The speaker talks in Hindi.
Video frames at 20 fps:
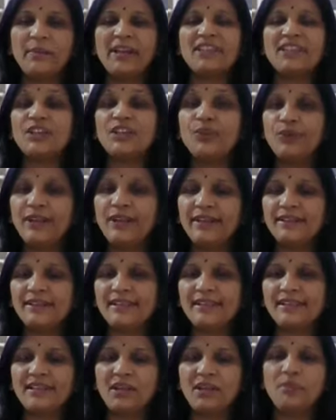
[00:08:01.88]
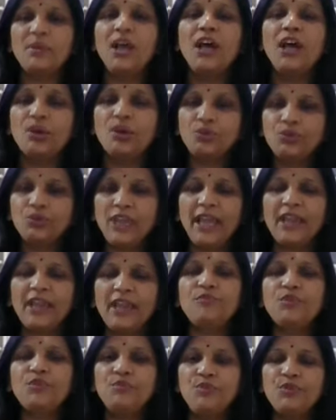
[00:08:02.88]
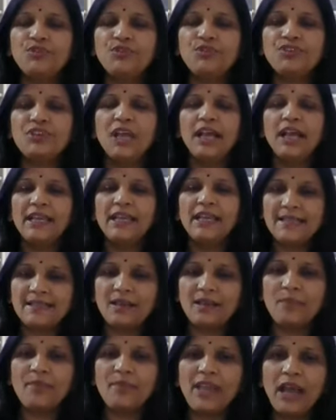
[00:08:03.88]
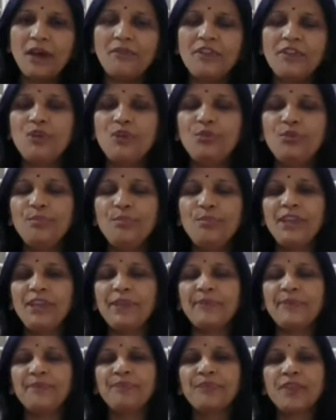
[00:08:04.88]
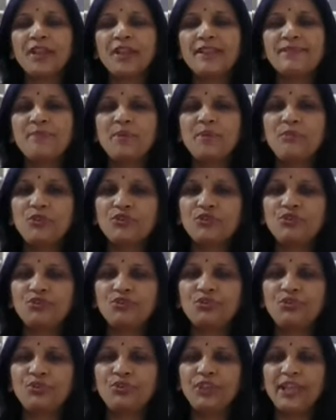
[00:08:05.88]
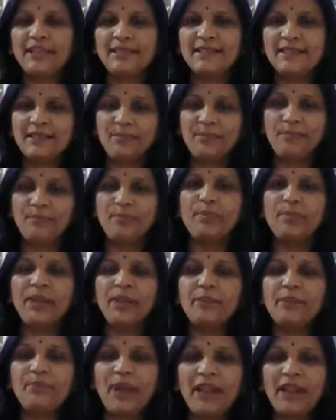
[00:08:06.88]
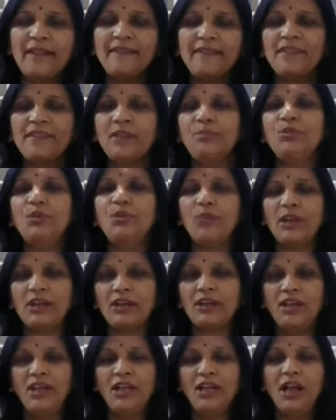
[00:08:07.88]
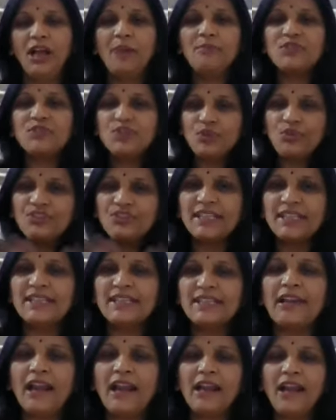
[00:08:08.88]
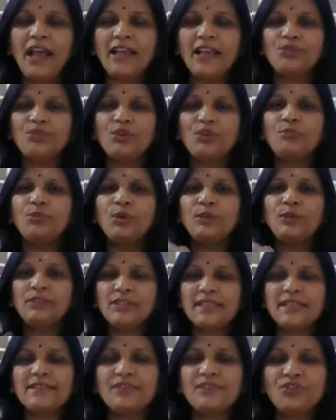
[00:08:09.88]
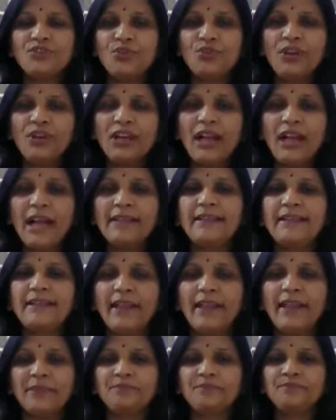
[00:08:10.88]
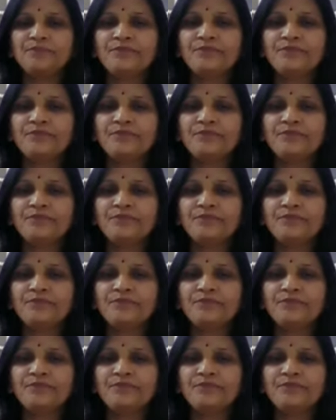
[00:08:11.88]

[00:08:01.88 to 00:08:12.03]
हमारी सर्कुलेटरी सिस्टम हृदय फुफ्फुस ये सभी अवयव भी इसमें मौजूद होते हैं जैसे एक प्रयत्न पूर्वक हम जोर से चिल्लाना है तो हम बोल जैसे जोर लगाते हैं